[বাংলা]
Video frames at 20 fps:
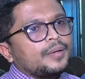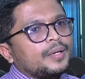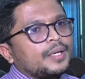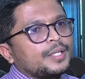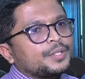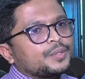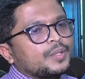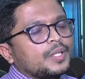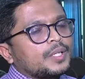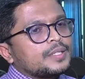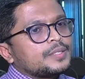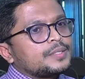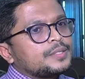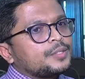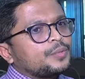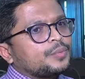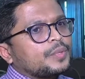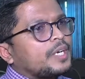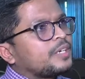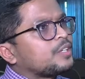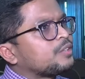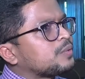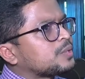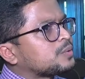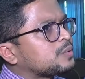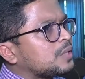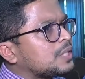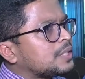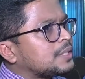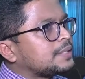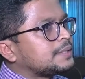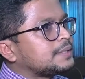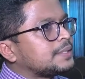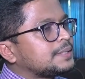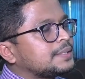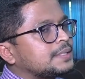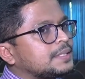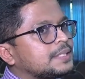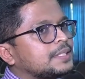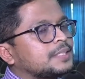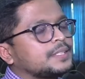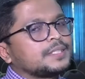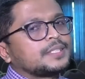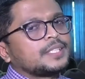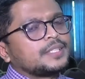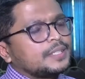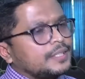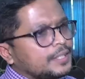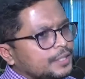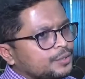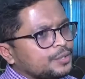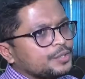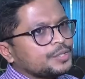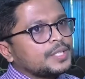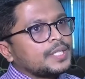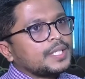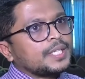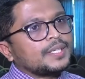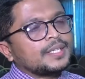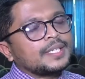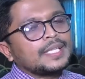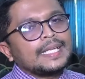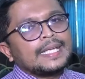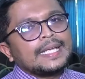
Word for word: ন্যাশনাল ইনস্টিটিউট অফ কার্ডিওভাস্কুলার ডিজিজ সেটা ডিরেক্টর ছিলেন